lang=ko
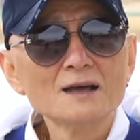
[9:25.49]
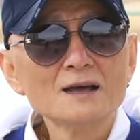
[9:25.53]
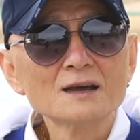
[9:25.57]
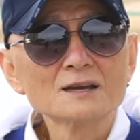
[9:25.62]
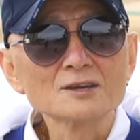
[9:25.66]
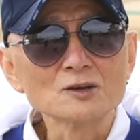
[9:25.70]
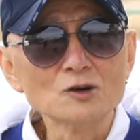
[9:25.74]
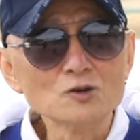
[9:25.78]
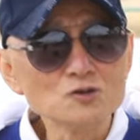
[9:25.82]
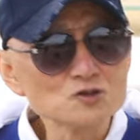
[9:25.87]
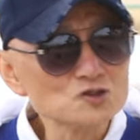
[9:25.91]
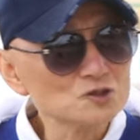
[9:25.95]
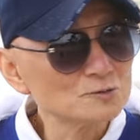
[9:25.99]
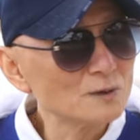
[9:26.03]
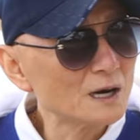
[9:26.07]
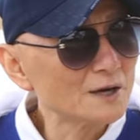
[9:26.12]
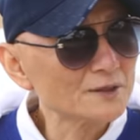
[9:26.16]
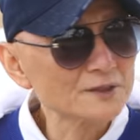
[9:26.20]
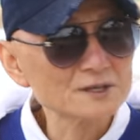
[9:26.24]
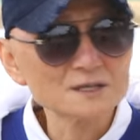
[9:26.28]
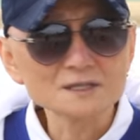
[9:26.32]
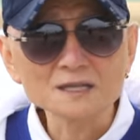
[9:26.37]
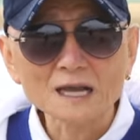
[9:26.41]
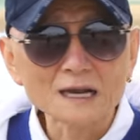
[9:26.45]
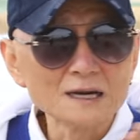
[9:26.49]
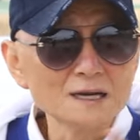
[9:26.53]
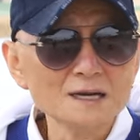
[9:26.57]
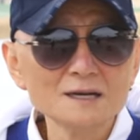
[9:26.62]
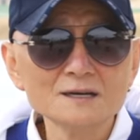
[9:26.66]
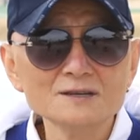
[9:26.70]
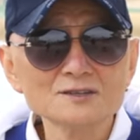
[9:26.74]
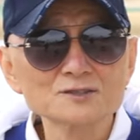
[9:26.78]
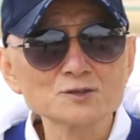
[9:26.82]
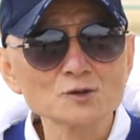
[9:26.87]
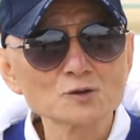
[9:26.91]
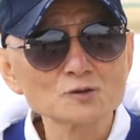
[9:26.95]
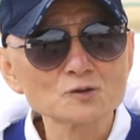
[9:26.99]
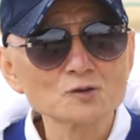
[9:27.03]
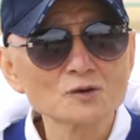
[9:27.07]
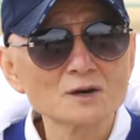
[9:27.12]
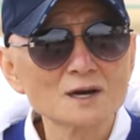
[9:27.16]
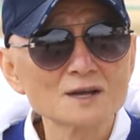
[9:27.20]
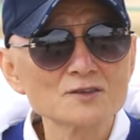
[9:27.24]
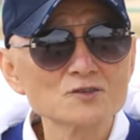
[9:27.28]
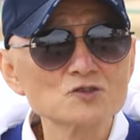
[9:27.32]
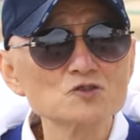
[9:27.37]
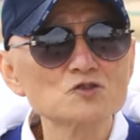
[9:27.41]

경주마들 달리는 속도가 한